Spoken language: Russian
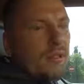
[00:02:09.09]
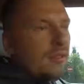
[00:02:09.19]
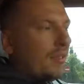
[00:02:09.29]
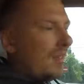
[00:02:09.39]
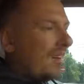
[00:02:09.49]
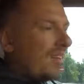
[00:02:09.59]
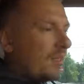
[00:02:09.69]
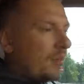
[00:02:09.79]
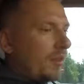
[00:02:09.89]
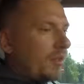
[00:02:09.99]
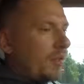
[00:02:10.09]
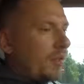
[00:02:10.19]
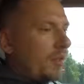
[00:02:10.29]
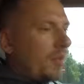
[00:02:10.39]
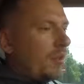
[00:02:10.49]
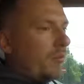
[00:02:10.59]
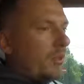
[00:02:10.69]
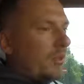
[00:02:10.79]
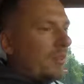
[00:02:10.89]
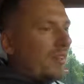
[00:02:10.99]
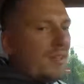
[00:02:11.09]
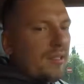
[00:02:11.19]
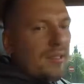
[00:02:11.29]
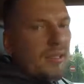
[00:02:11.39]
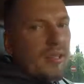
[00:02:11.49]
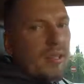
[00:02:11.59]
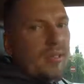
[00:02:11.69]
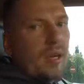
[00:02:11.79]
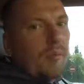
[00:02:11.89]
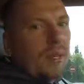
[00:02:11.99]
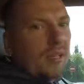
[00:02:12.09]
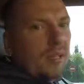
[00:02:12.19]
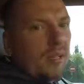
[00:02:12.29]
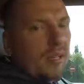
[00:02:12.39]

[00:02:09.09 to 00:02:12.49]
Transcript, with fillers: с разными автомобилями на разных этапах